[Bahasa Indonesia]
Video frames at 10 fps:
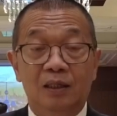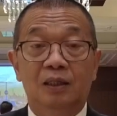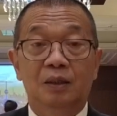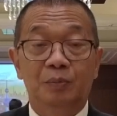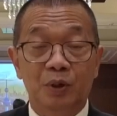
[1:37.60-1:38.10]

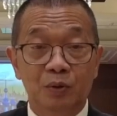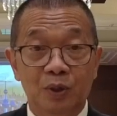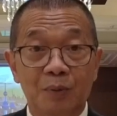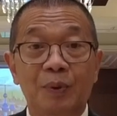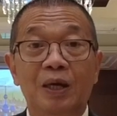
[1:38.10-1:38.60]
uh,
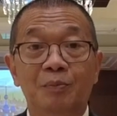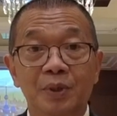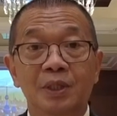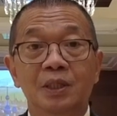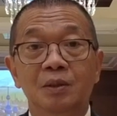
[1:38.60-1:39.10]
pengguna
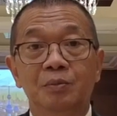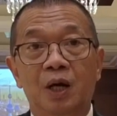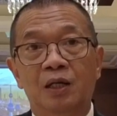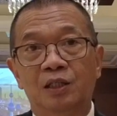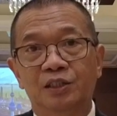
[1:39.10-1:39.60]
PMI
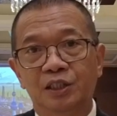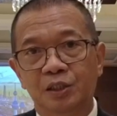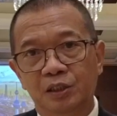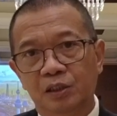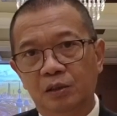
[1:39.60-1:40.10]
ada di
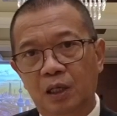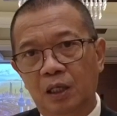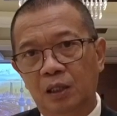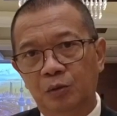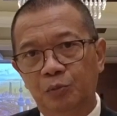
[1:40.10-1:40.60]
sini
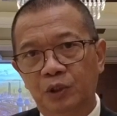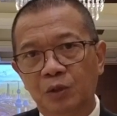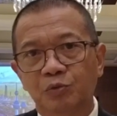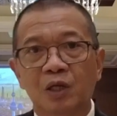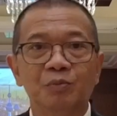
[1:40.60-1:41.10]
ada
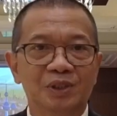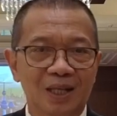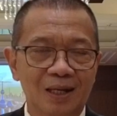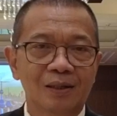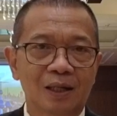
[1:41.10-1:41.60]
perusahaan-perusahaan
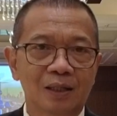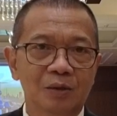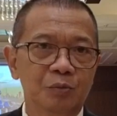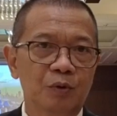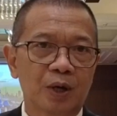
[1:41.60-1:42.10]
besar dan
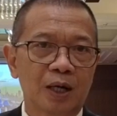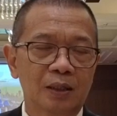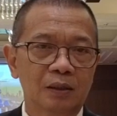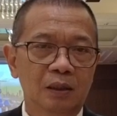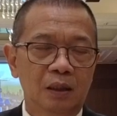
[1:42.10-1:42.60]
ini merupakan
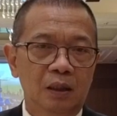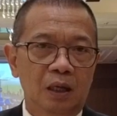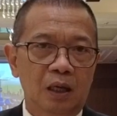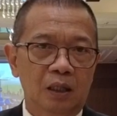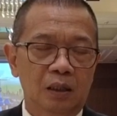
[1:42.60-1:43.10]

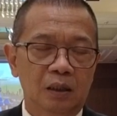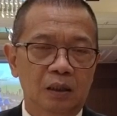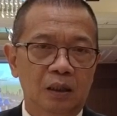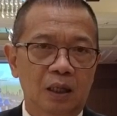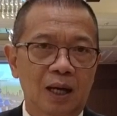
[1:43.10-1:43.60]

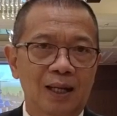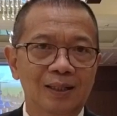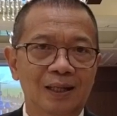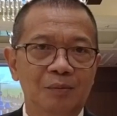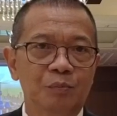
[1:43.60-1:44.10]
uh, hal
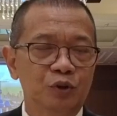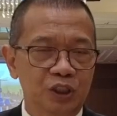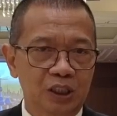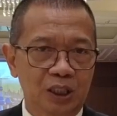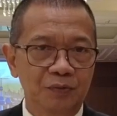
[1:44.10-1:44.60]
yang
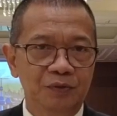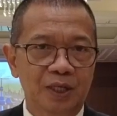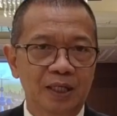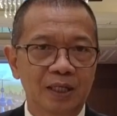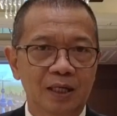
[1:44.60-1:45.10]
positif
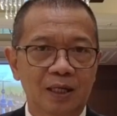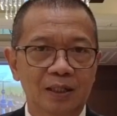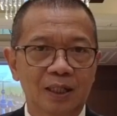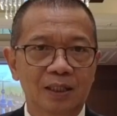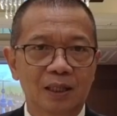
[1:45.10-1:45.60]
sehingga
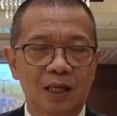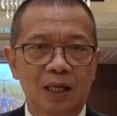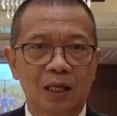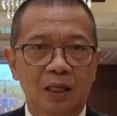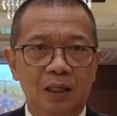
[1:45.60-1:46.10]
nanti
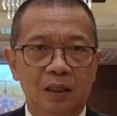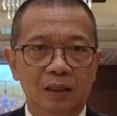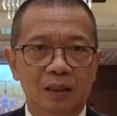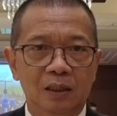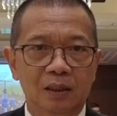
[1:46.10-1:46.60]
kita
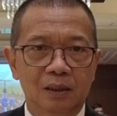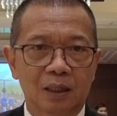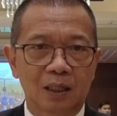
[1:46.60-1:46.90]
Eh,